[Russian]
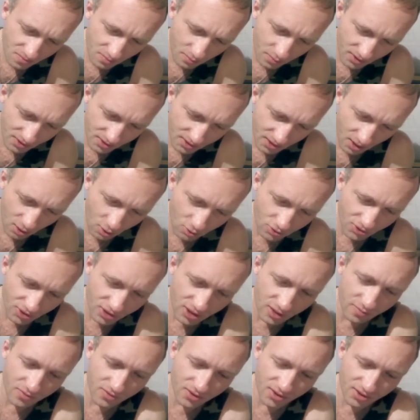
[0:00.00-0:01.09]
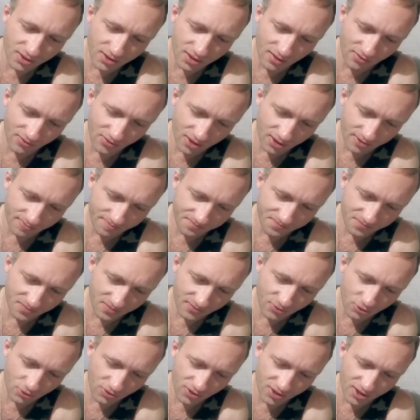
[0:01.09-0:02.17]
Постараюсь к ним завтра
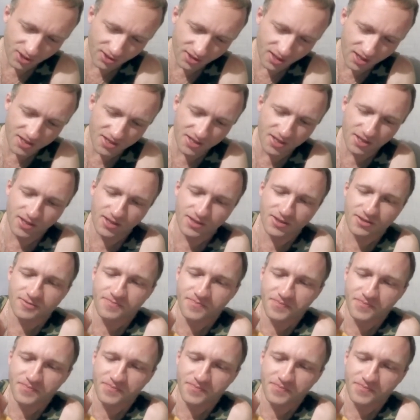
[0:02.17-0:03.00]
все-таки доехать